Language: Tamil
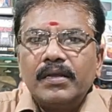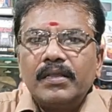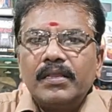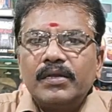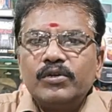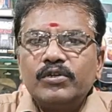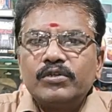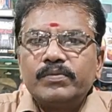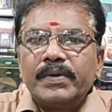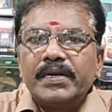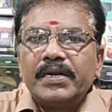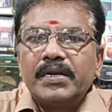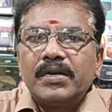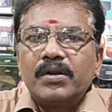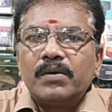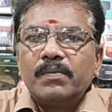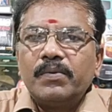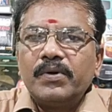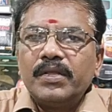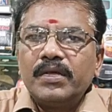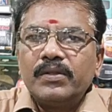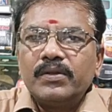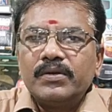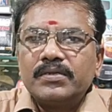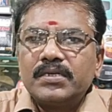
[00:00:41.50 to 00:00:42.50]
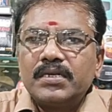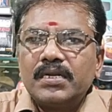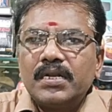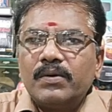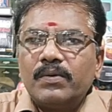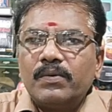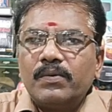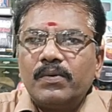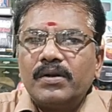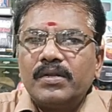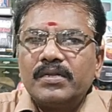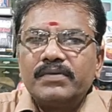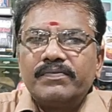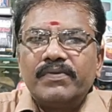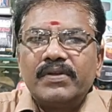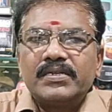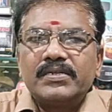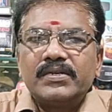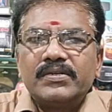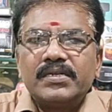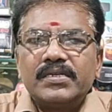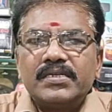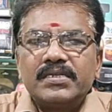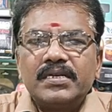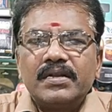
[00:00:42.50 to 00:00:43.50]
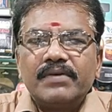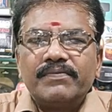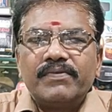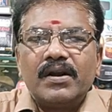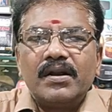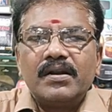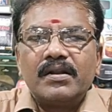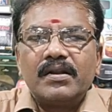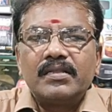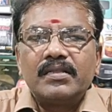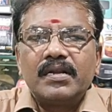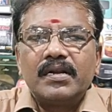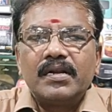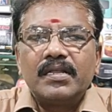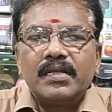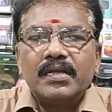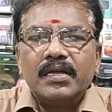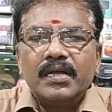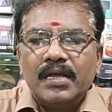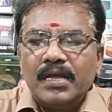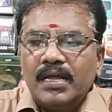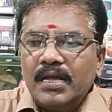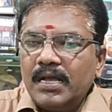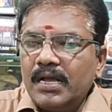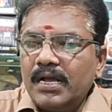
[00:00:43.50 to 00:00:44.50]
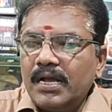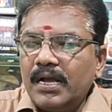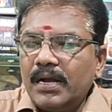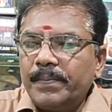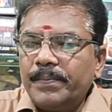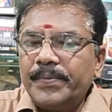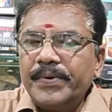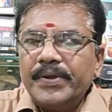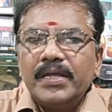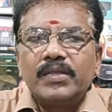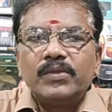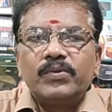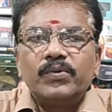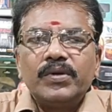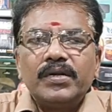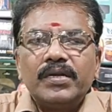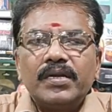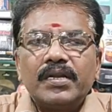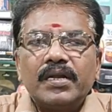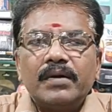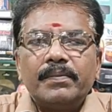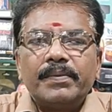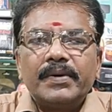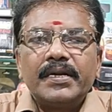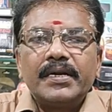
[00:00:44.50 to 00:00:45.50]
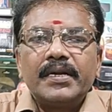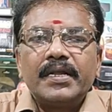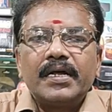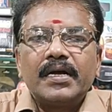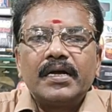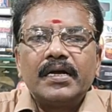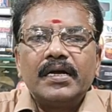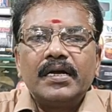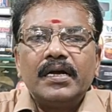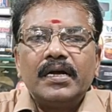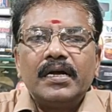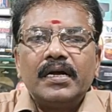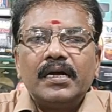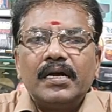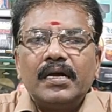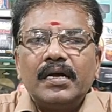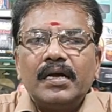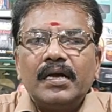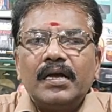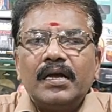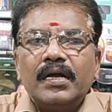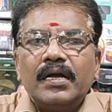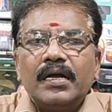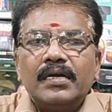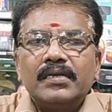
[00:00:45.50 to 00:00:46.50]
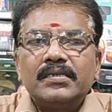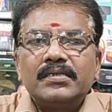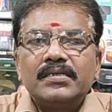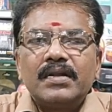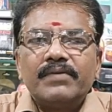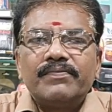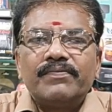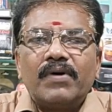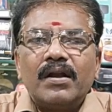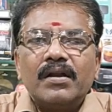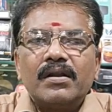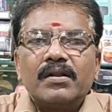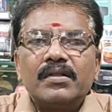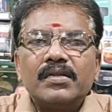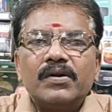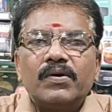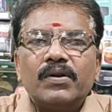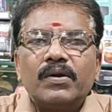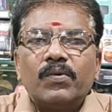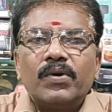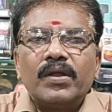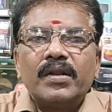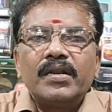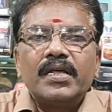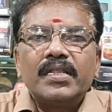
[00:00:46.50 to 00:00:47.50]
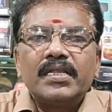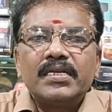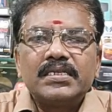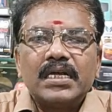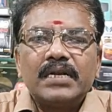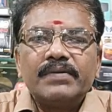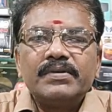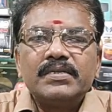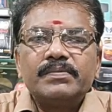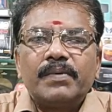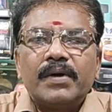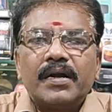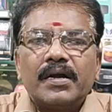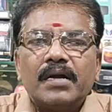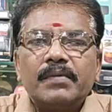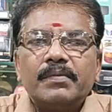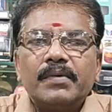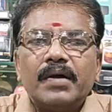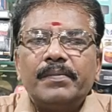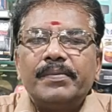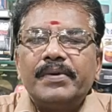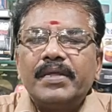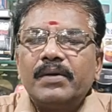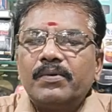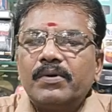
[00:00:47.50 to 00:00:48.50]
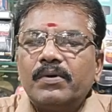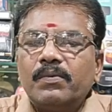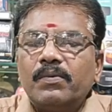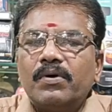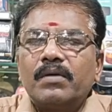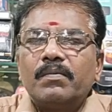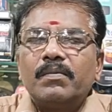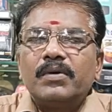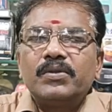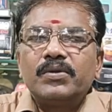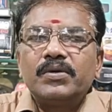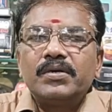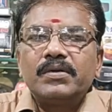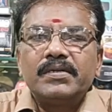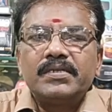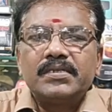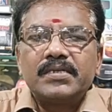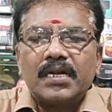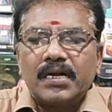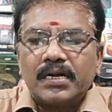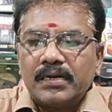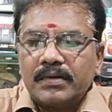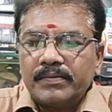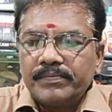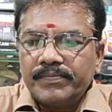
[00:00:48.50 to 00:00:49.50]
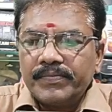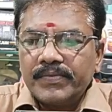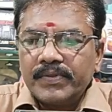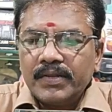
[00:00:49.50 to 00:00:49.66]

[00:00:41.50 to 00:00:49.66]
இதை யூஸ் பண்ணிட்டு இருக்கும்போது ஏதோ சின்ன வோல்டேஜ் ஃபிளக்சுவேஷன் சின்ன ஃபால்ட் இருந்திருக்குது அப்படியே தூக்கி என்ன பண்ணிட்டாங்க சின்ன ஃபால்ட் இருந்தோடனே உடனே அதை சர்வீஸ் பார்க்காம அப்படியே ஒரு ஓரமாக தூக்கி வச்சிட்டாங்க